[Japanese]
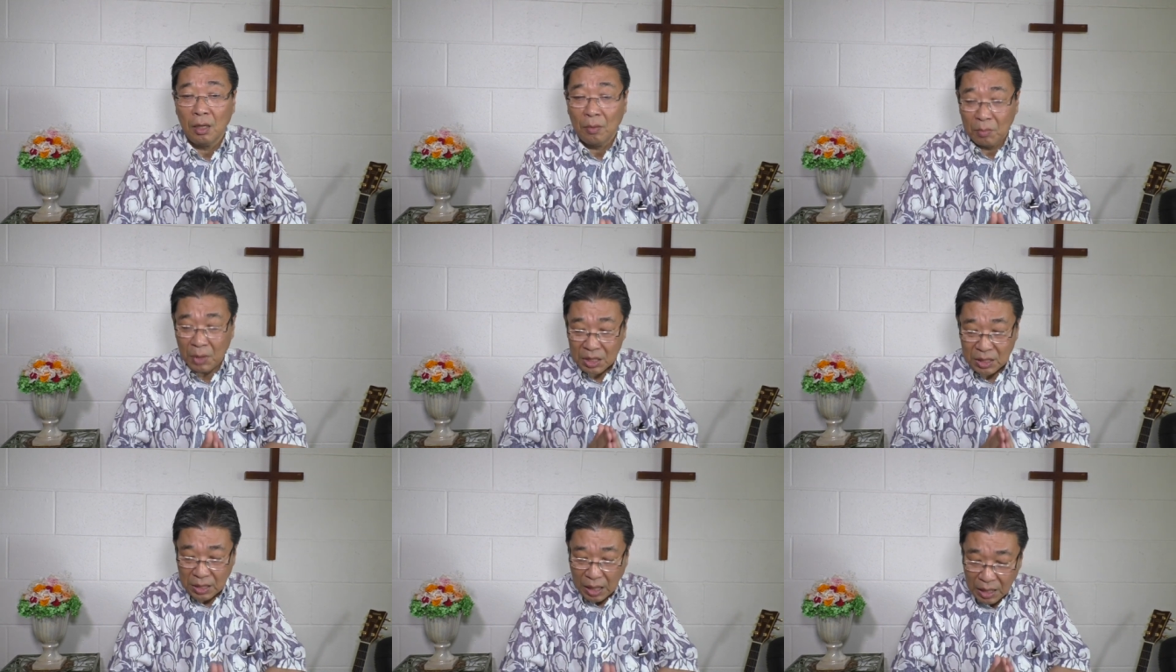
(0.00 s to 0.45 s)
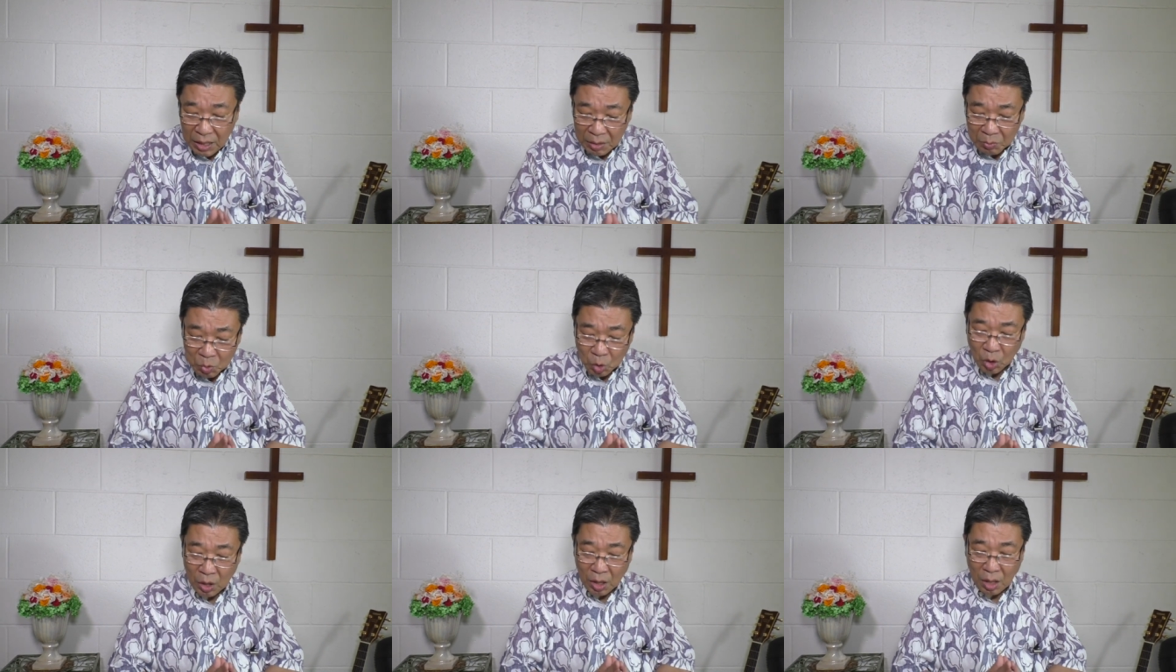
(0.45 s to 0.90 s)
まあ、誰
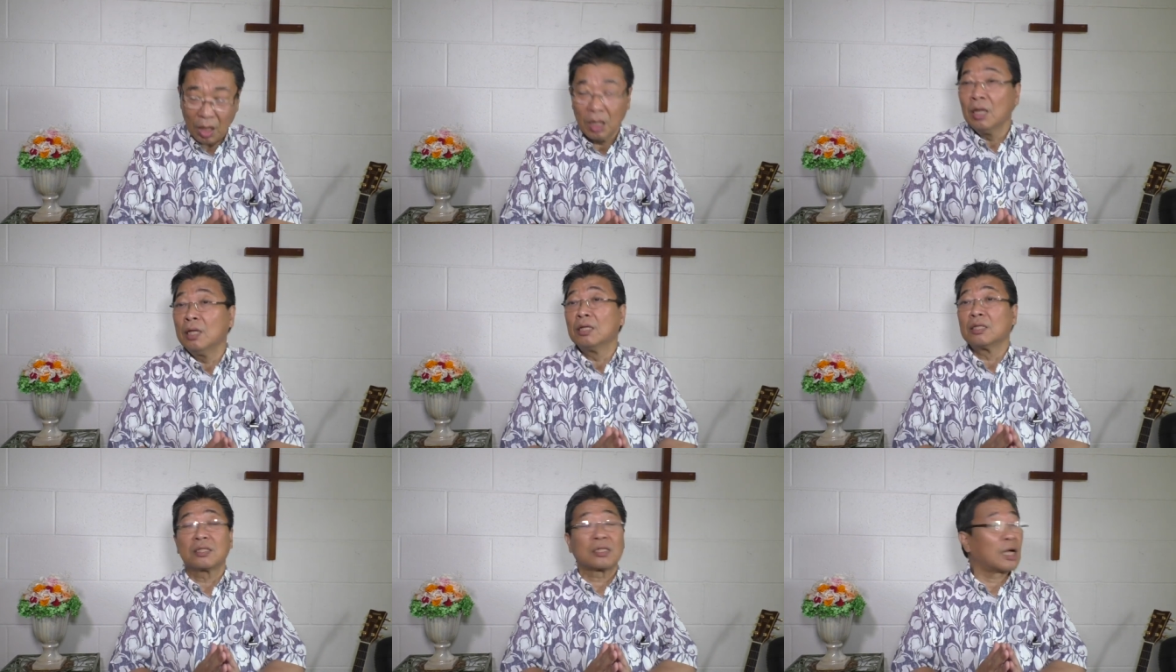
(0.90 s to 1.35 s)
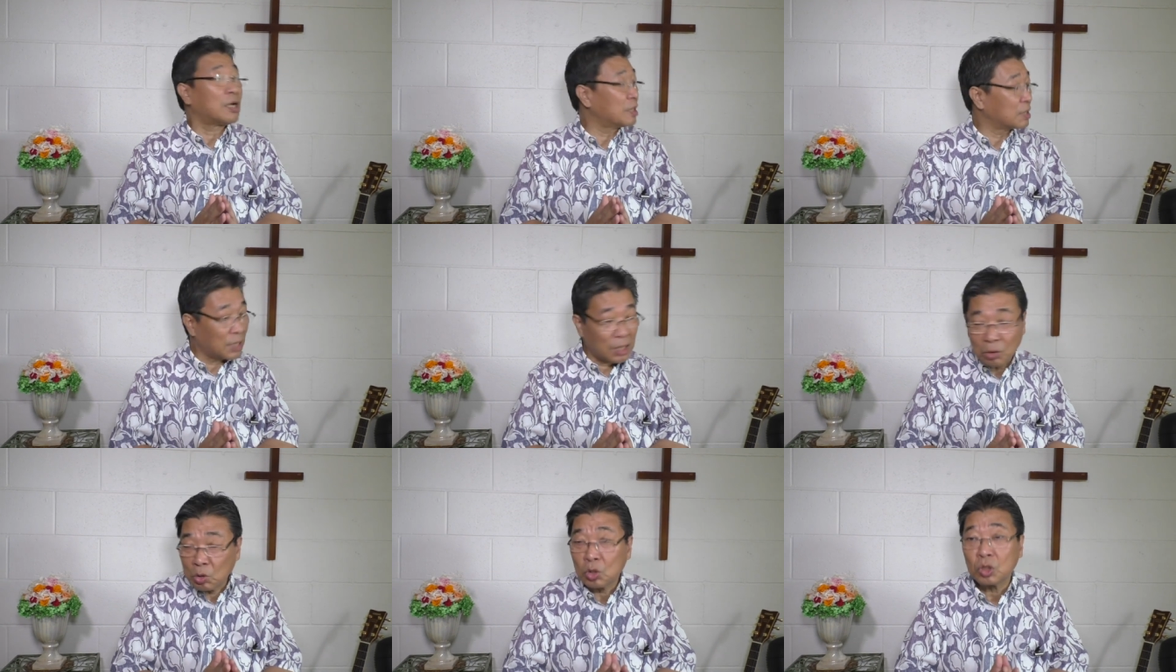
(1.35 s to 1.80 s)
もがた
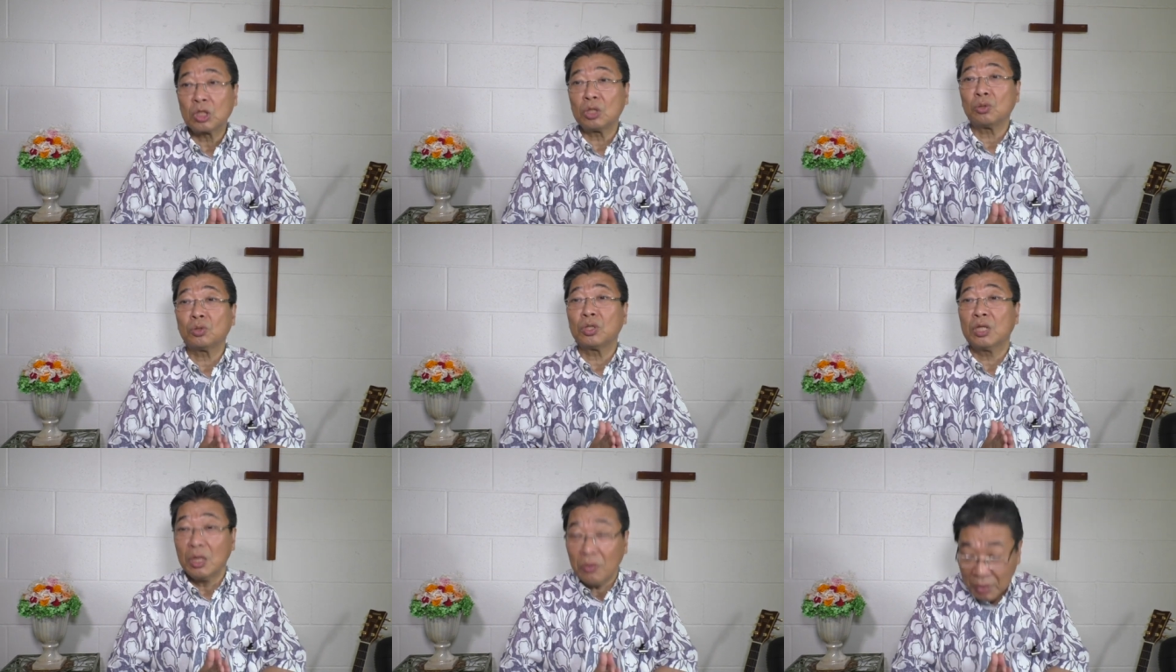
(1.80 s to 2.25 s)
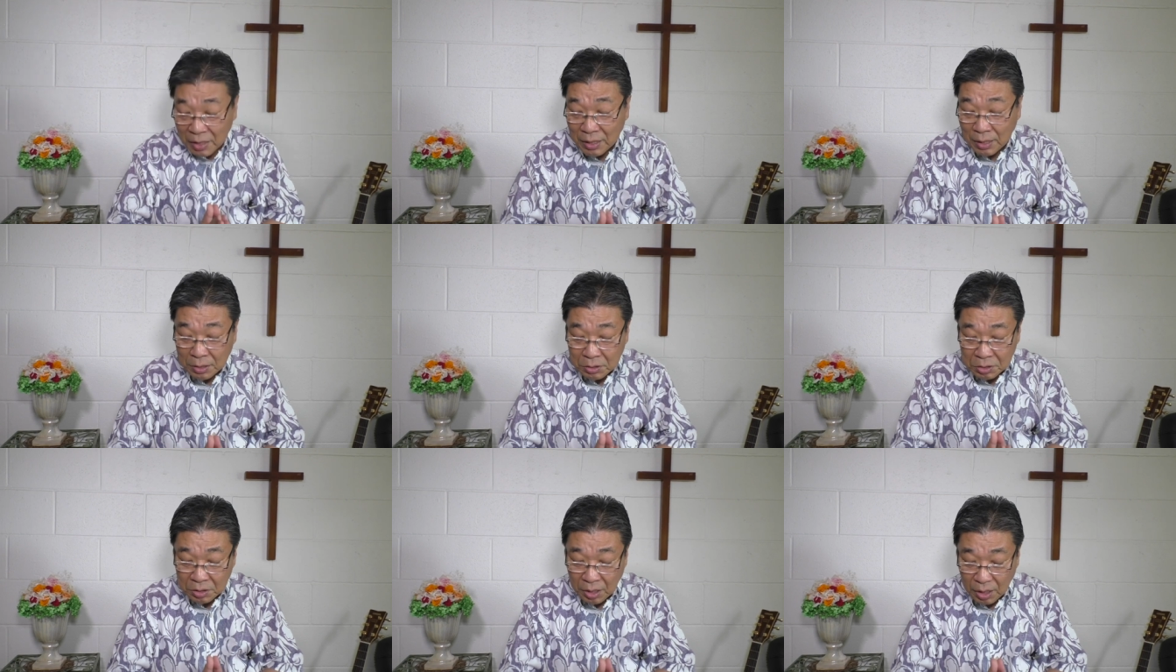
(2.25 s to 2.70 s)
だごとでは
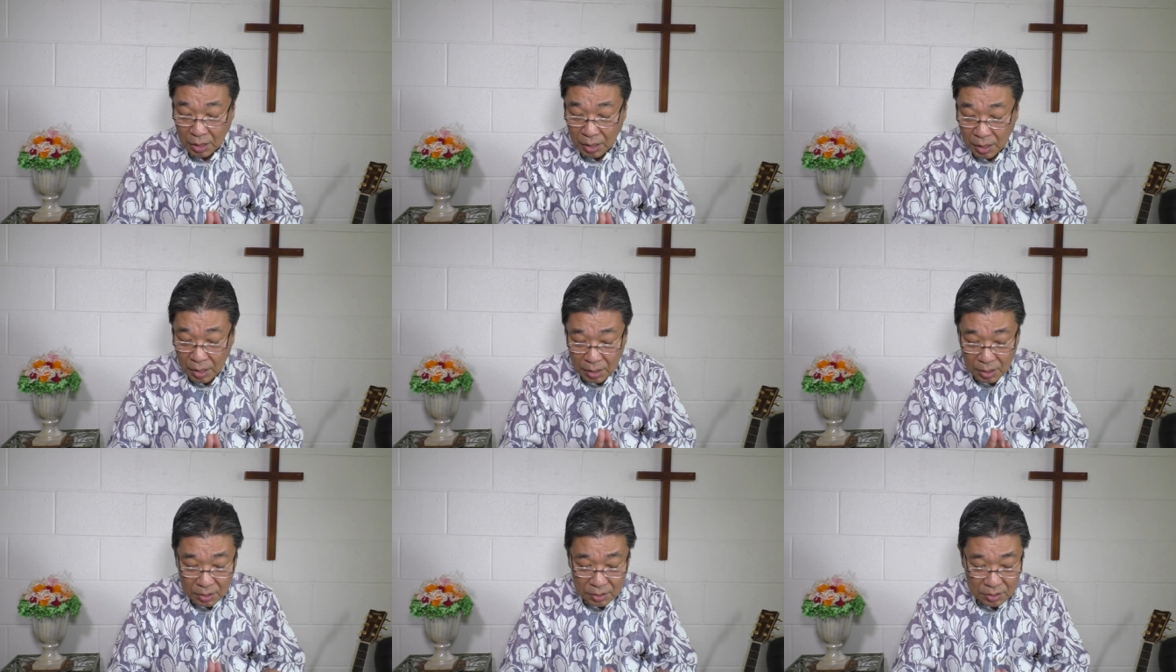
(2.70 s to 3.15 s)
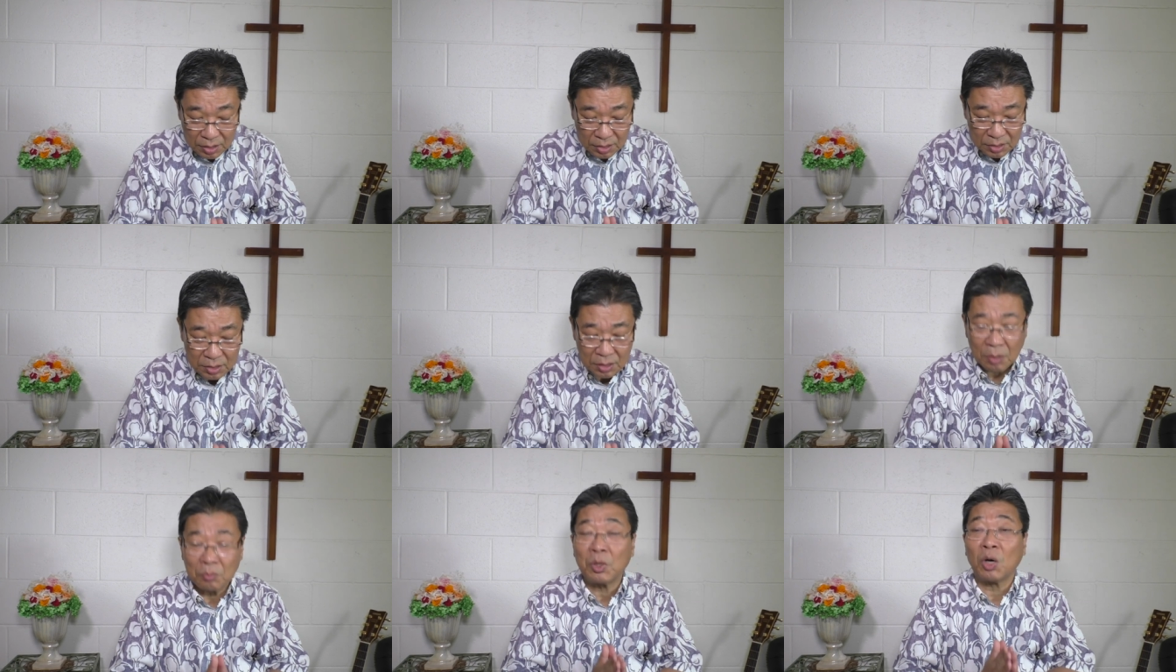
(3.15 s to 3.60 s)
なくて
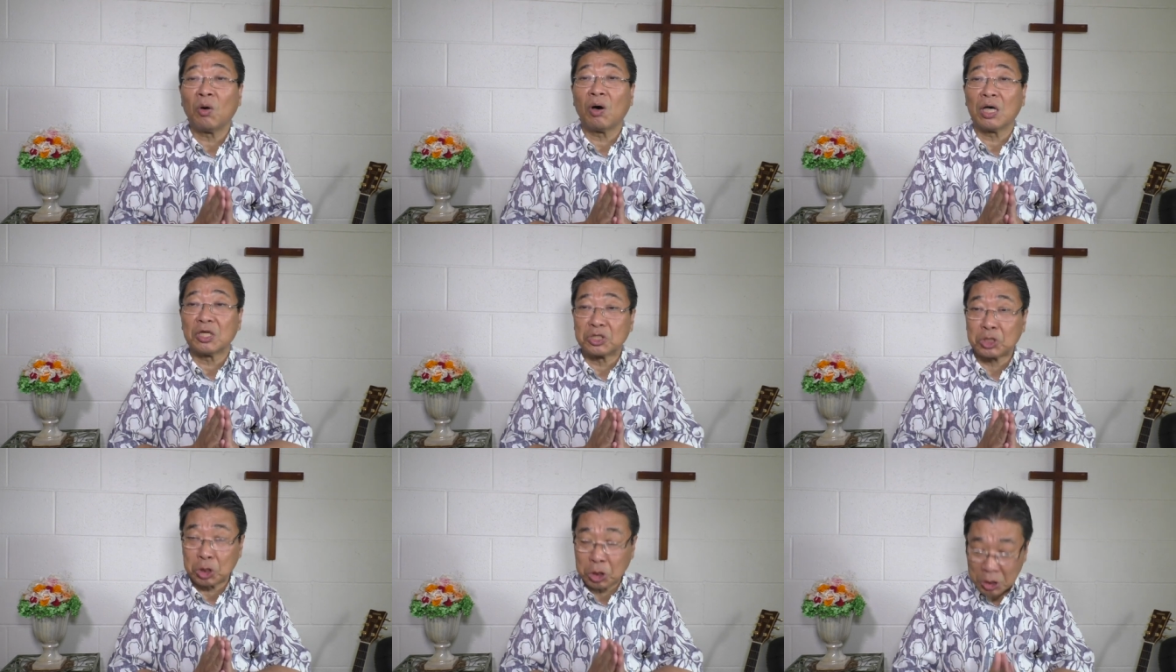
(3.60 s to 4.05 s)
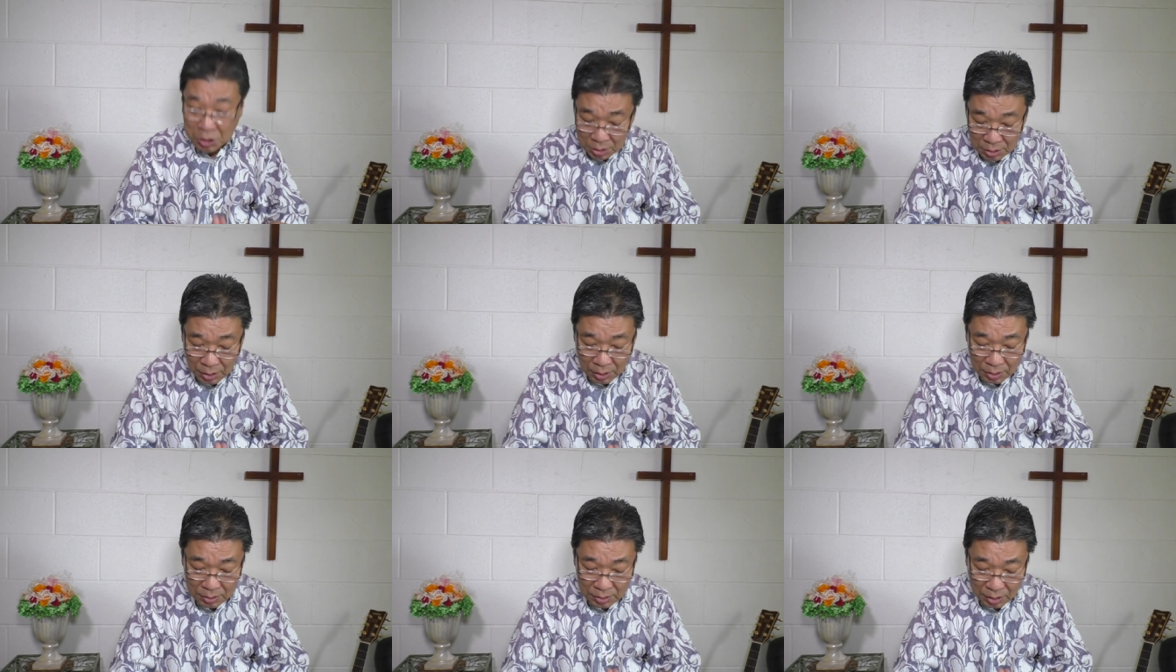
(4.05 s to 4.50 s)
イエス様は死ん
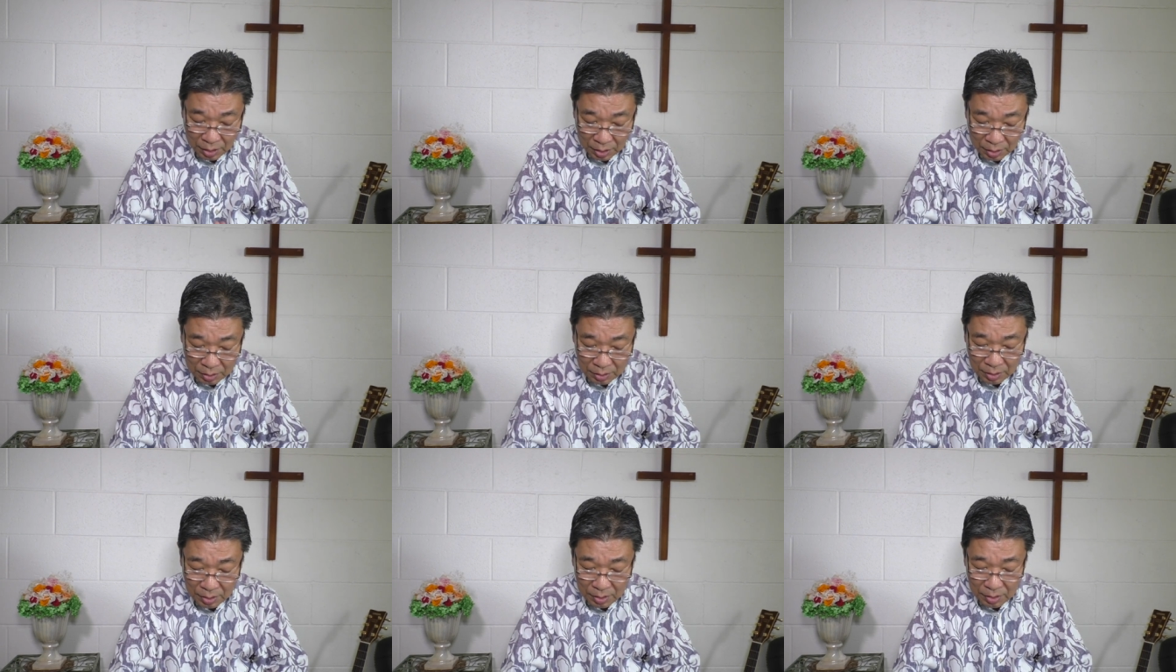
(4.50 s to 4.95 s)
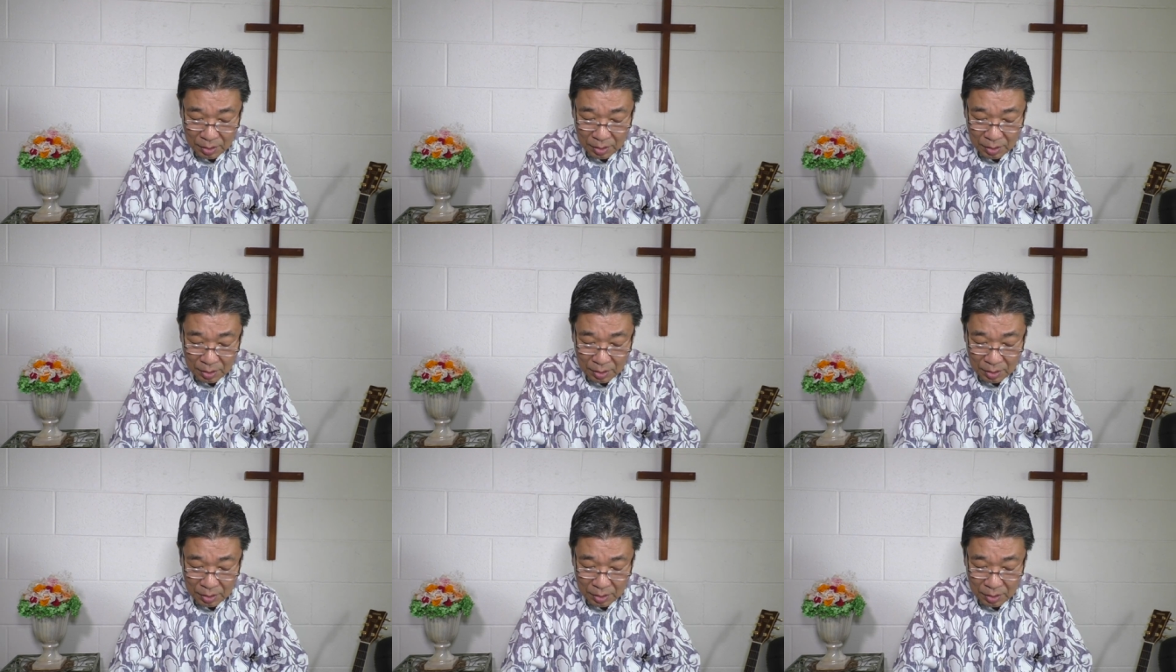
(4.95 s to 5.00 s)
だんだ